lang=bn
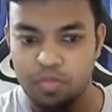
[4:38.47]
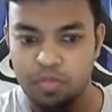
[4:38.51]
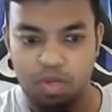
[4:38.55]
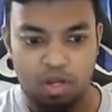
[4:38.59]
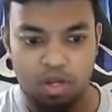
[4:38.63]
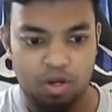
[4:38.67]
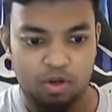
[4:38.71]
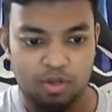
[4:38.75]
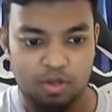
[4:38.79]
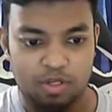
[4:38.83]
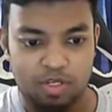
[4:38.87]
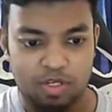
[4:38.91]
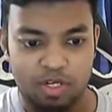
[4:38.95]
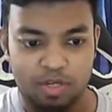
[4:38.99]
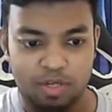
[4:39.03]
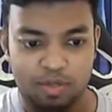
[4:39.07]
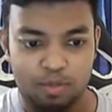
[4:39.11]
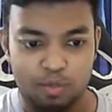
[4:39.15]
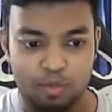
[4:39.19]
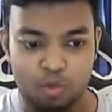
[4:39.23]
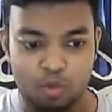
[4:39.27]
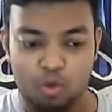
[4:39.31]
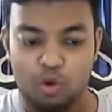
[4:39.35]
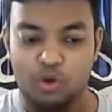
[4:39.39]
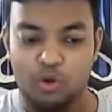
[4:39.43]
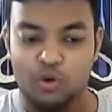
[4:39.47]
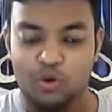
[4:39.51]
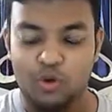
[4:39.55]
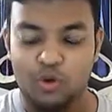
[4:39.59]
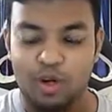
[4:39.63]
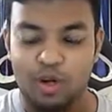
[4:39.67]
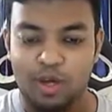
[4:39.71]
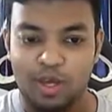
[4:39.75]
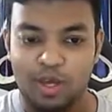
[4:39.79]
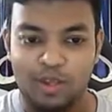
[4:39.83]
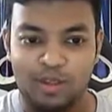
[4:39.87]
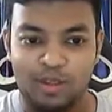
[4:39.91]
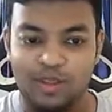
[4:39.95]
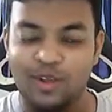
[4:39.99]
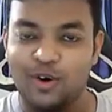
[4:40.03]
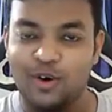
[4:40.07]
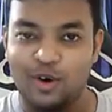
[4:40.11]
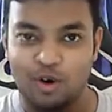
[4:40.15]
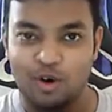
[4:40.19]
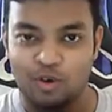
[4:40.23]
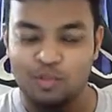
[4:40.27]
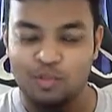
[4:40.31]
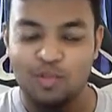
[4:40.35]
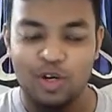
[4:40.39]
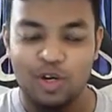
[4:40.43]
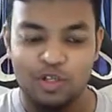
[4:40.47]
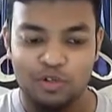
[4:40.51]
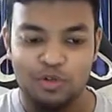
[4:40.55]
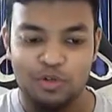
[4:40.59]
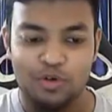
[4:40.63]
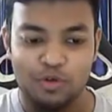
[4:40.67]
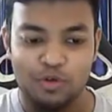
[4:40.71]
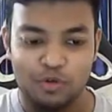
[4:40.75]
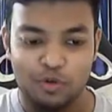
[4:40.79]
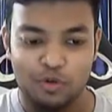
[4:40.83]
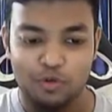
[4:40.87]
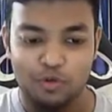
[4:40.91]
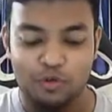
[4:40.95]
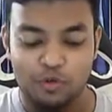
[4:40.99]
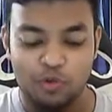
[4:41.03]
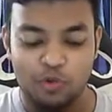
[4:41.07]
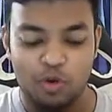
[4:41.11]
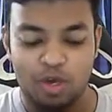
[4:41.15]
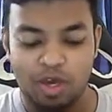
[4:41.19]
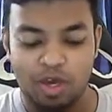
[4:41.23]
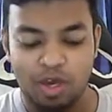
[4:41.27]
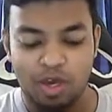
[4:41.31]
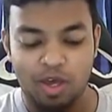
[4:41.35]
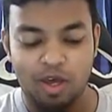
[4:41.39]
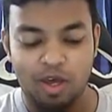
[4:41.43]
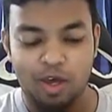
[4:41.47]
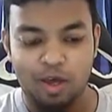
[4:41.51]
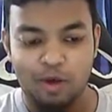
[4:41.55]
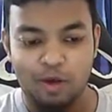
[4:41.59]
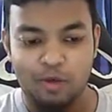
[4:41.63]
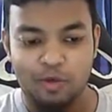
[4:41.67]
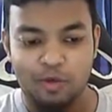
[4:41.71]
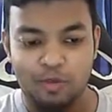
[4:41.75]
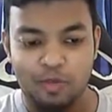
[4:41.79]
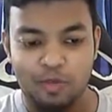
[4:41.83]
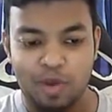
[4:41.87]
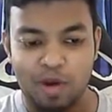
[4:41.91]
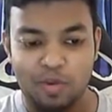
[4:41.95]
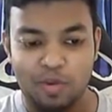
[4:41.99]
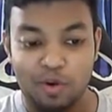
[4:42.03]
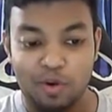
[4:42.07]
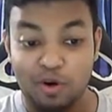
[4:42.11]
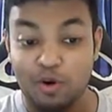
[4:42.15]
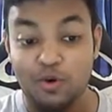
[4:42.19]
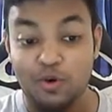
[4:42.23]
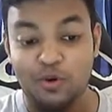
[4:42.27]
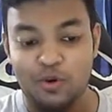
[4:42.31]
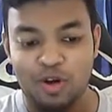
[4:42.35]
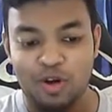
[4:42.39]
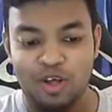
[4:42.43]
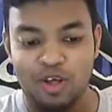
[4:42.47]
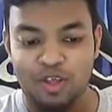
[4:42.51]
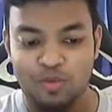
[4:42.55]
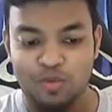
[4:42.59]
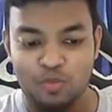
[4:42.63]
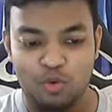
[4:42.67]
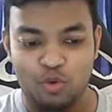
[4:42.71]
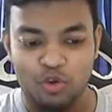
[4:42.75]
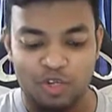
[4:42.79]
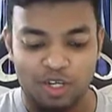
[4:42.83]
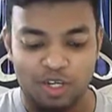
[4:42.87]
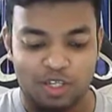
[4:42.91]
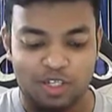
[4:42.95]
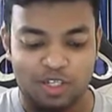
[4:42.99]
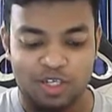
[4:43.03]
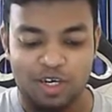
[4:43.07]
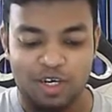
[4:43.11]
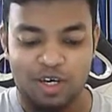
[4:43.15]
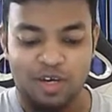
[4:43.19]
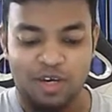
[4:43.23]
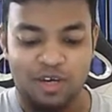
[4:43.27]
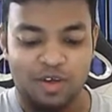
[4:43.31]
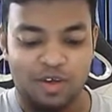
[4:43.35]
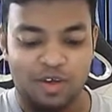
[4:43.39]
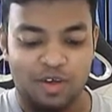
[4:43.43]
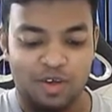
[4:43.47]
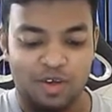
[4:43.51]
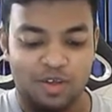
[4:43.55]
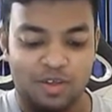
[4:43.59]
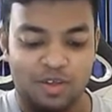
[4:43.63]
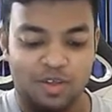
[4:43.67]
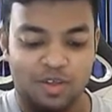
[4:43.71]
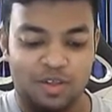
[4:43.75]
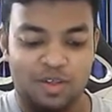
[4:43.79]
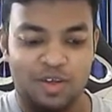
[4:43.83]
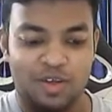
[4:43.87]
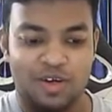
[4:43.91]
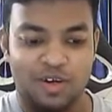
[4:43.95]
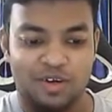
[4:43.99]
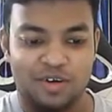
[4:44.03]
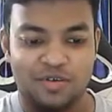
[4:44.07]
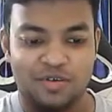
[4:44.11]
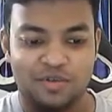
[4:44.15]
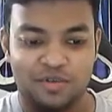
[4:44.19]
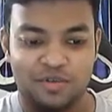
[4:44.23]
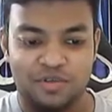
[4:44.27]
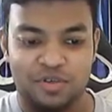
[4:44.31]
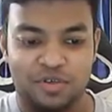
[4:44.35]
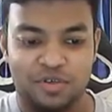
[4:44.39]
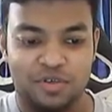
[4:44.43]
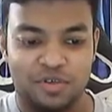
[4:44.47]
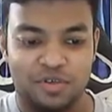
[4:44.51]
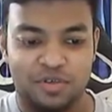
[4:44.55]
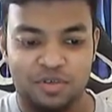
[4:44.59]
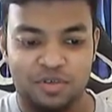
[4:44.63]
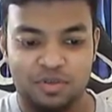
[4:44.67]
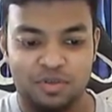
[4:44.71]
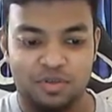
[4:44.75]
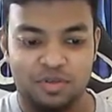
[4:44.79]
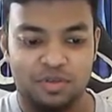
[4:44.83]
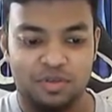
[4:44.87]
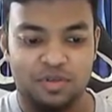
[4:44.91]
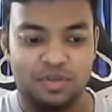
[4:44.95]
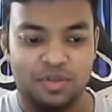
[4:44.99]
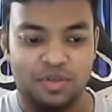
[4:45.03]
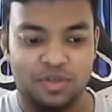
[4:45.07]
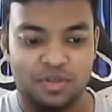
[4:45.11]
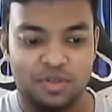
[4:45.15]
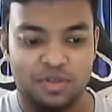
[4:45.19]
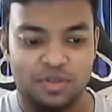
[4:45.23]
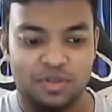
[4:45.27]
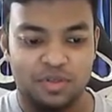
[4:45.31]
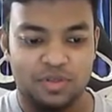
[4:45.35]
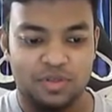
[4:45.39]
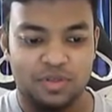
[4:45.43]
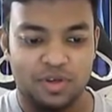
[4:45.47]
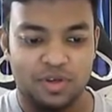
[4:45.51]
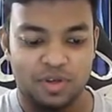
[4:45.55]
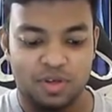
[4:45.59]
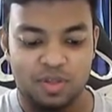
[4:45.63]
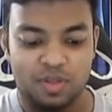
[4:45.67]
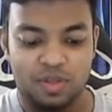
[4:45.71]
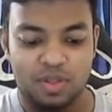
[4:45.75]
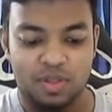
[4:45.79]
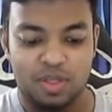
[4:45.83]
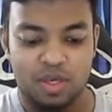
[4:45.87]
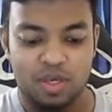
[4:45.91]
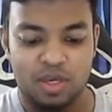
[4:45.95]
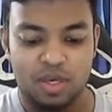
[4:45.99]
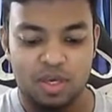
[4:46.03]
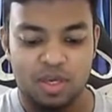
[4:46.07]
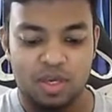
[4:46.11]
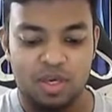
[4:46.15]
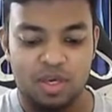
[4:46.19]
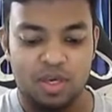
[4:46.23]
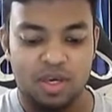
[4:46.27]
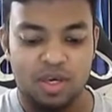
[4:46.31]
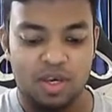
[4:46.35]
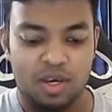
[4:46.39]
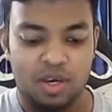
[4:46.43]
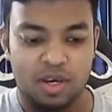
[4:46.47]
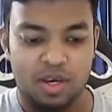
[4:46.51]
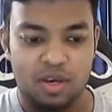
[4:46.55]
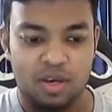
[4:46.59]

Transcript: আর যে কন্ট্রোল এস দেওয়ার অভ্যাস তো সবসময় বারবার কন্ট্রোল এস পড়ে যাচ্ছে সি আউট সরি সি ইন